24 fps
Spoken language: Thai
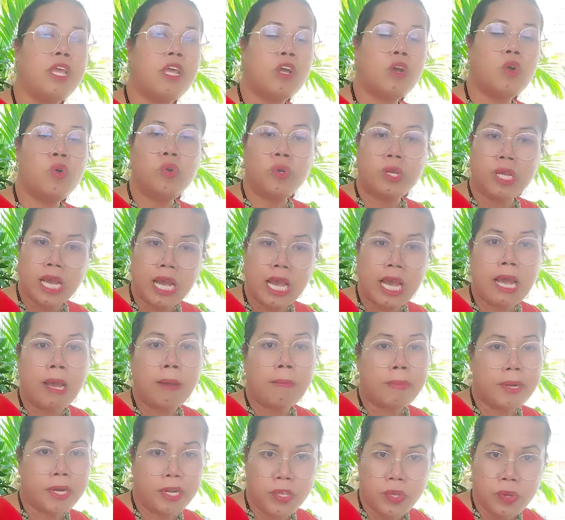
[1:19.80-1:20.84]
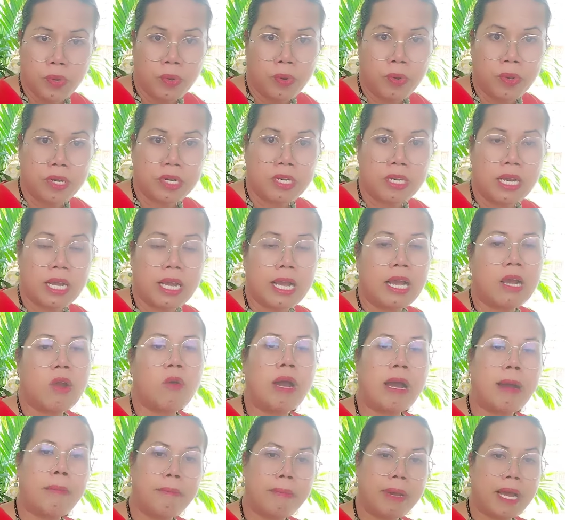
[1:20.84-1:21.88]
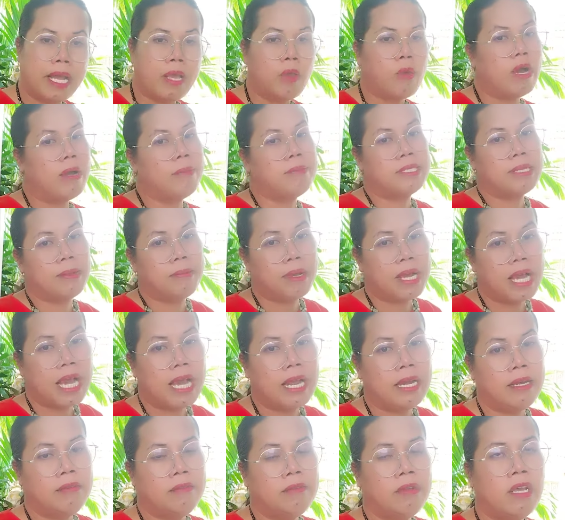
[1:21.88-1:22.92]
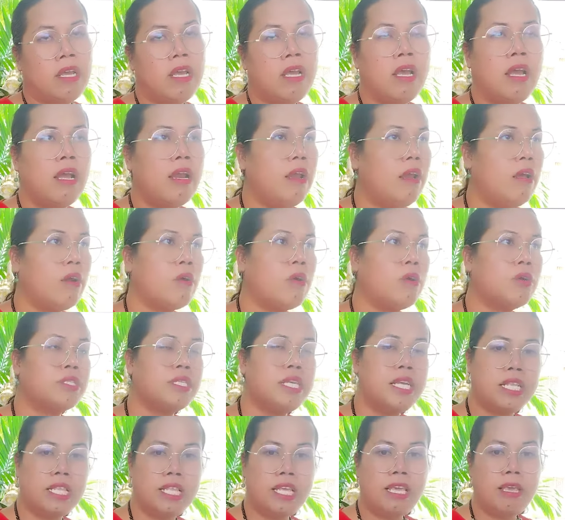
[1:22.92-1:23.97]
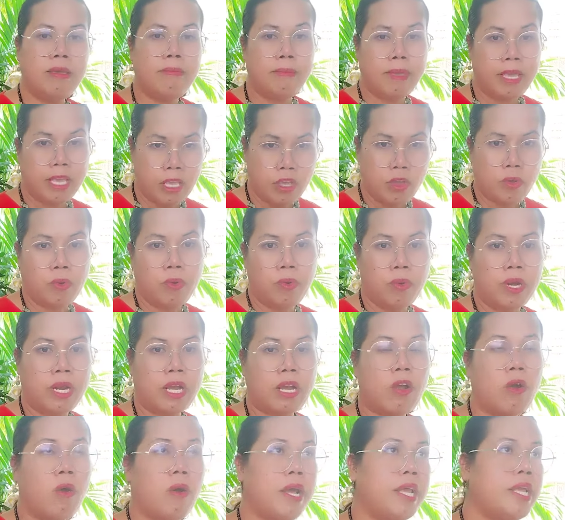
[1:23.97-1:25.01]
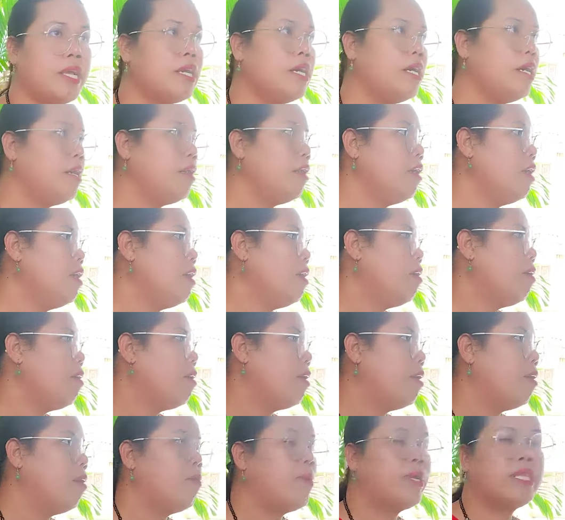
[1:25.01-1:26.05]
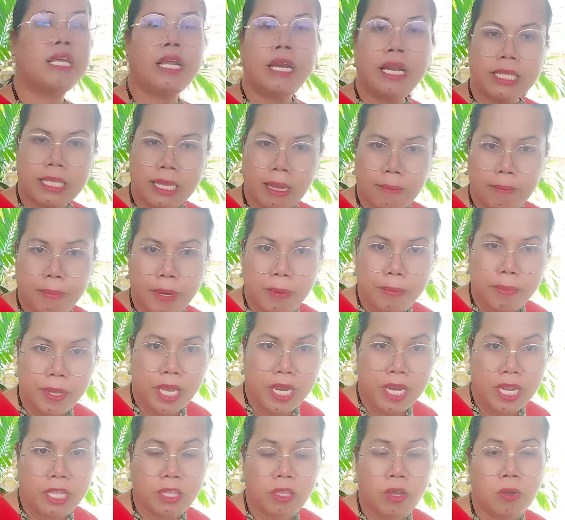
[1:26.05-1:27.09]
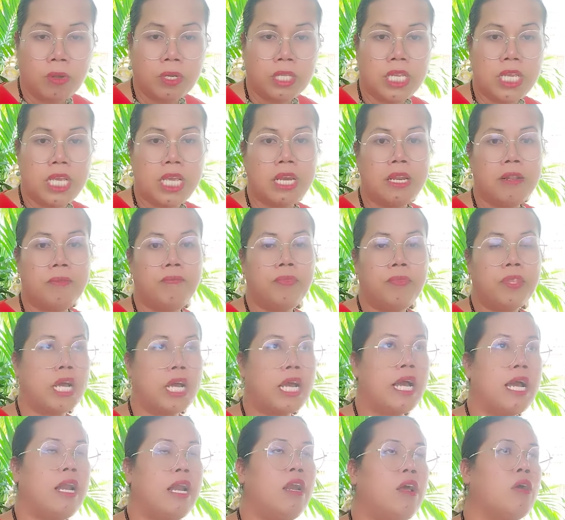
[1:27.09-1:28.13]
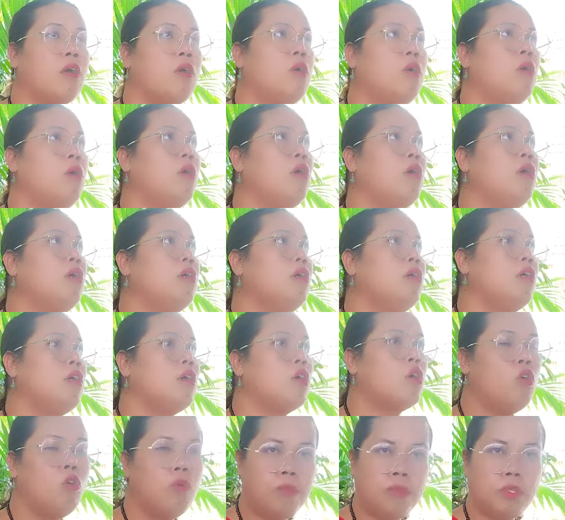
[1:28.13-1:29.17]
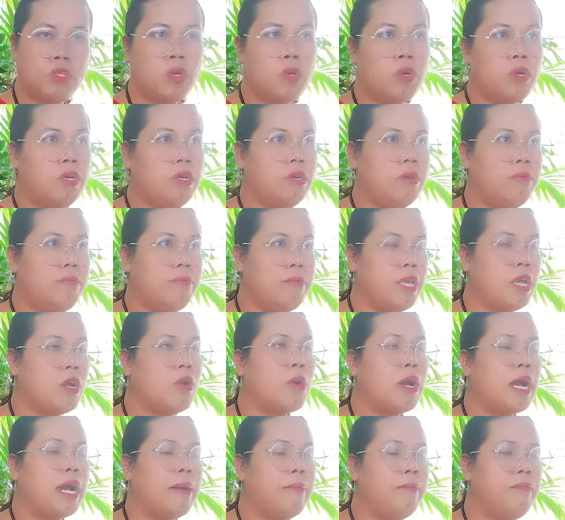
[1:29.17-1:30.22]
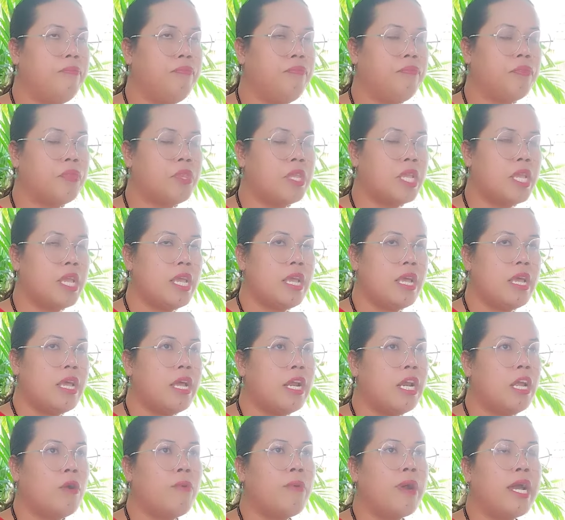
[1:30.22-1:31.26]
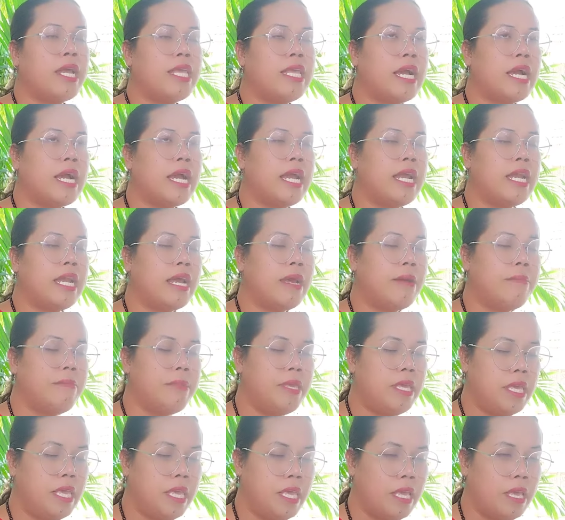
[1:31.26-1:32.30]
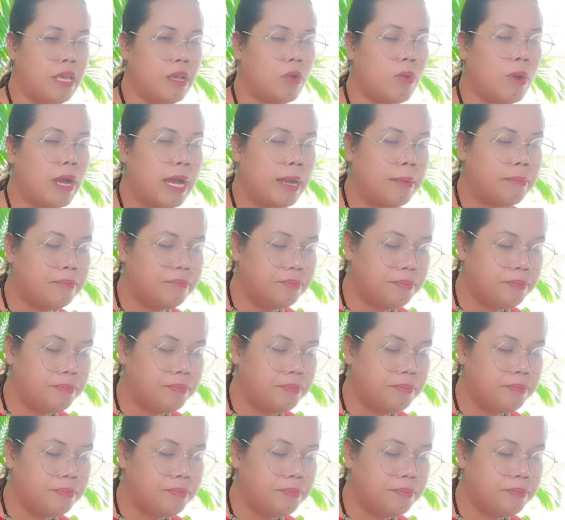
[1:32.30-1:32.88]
คุณค่าประโยชน์นะคะความหมายความสำคัญ แล้วก็สิ่งที่มีอยู่นะก่อให้เกิดวัฒนธรรมประเพณีท้องถิ่นนะคะแล้วก็กลุ่มชนมีความเรียกว่ายังไงนะมีความ